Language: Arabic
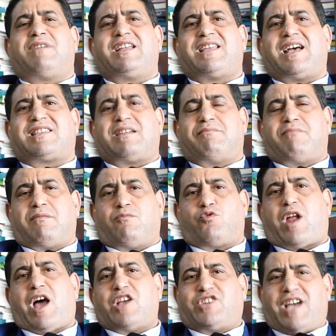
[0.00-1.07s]
إذا تم
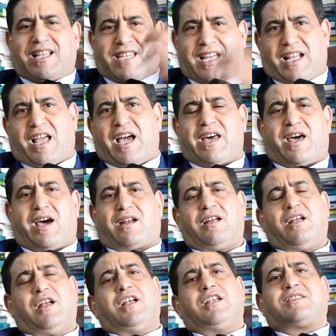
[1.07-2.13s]
مراجعة هذا القرار